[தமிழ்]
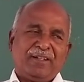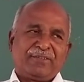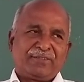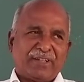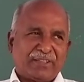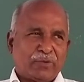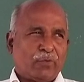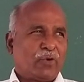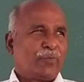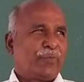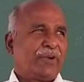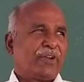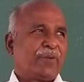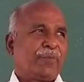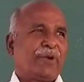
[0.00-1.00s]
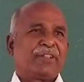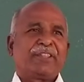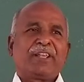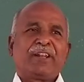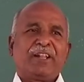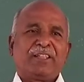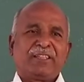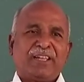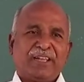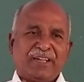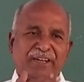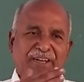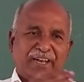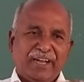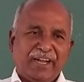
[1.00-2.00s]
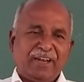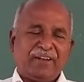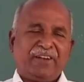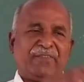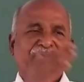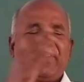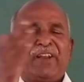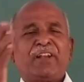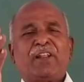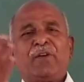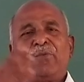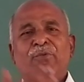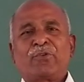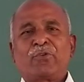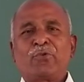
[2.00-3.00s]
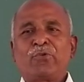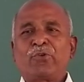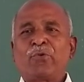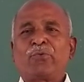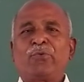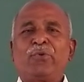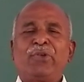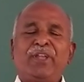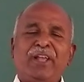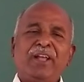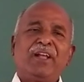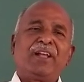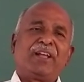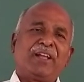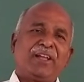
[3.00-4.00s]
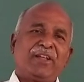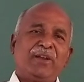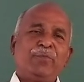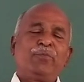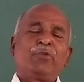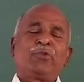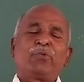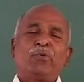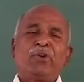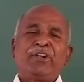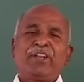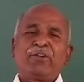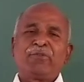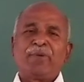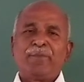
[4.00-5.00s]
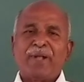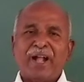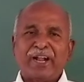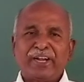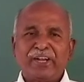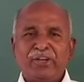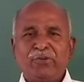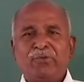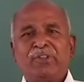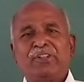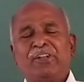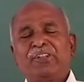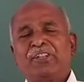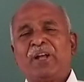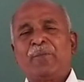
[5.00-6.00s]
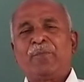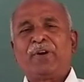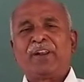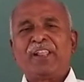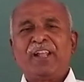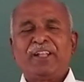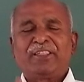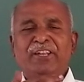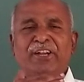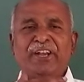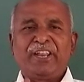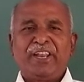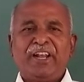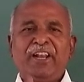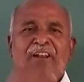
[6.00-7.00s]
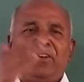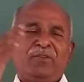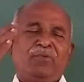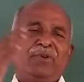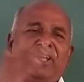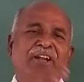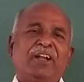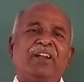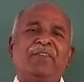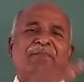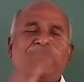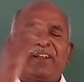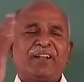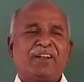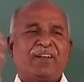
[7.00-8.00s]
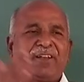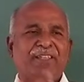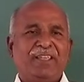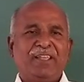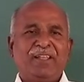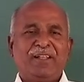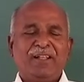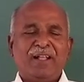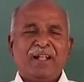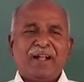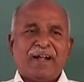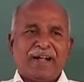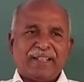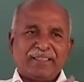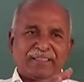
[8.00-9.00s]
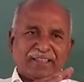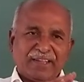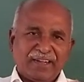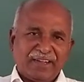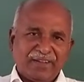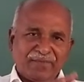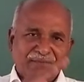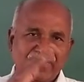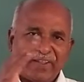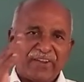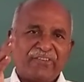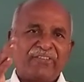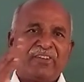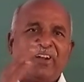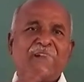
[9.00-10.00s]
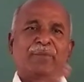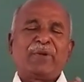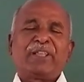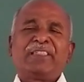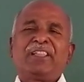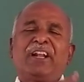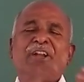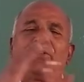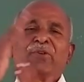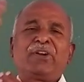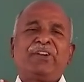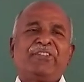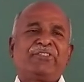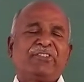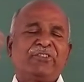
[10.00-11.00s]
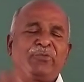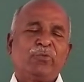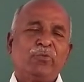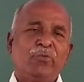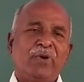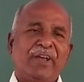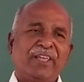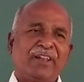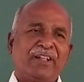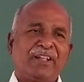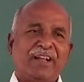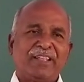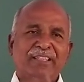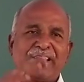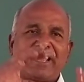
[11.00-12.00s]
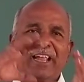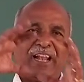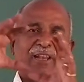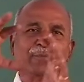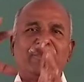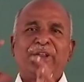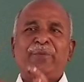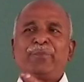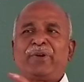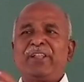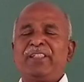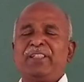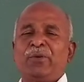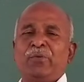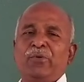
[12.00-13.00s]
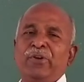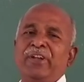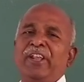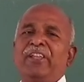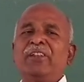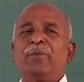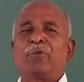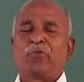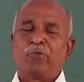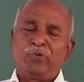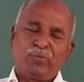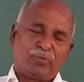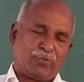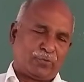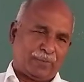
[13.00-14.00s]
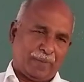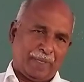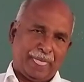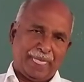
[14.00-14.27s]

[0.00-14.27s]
ஸோ அந்த வோல்ட் மீட்டரை பார்த்தீங்கன்னா அந்த நீடில் டிஃப்ளெக்ட் ஆகும் கொடுக்கக்கூடிய இன்புட் வோல்டேஜுடைய மேக்னிடியூடு தகுந்த மாதிரி அந்த நீடில் உள்ளார டிஃப்ளெக்ட் ஆகி அந்த டிஃப்ளெக்ஷனை நம்ம எந்த அளவுக்கு டிஸ்டன்ஸ் மூவ் ஆகிருக்கு அதை கேலிப்ரேட் பண்ணி இந்த வோல்டேஜ் நம்ம கொண்டு போகிறோம்